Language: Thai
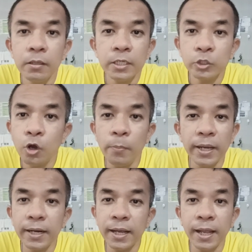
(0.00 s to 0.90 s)
โทรไป
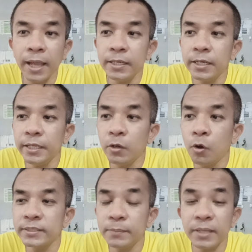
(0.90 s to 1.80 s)
เครือข่ายอื่นนี่
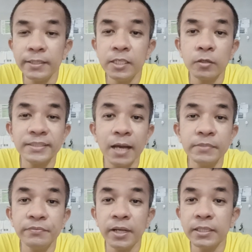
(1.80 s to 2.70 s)
60 นาทีต่อ
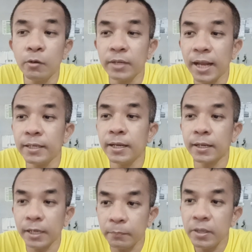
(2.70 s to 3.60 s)
30 วันเท่านั้นนะ
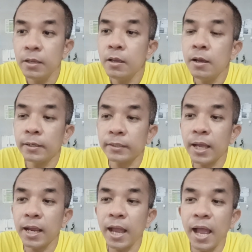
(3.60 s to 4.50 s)
ครับ
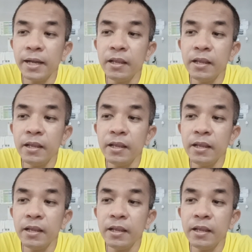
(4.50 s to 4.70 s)
ราคา